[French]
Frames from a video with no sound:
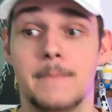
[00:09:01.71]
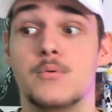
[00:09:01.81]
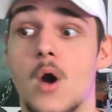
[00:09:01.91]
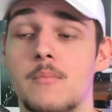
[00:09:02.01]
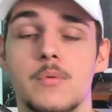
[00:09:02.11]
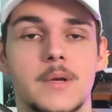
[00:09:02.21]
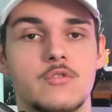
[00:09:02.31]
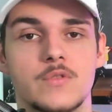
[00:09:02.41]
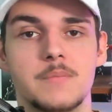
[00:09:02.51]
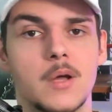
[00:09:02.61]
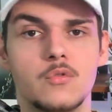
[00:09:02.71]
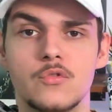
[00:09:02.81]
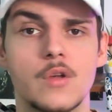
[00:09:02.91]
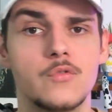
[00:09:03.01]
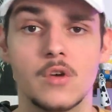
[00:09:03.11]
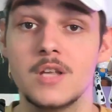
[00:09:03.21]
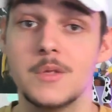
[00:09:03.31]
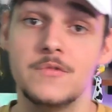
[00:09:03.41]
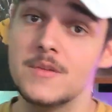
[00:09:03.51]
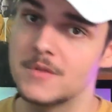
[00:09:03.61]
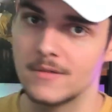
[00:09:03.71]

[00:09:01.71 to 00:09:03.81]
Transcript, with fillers: pour à peu près, je sais pas, 2 heures, 2 heures et demie de film, ça va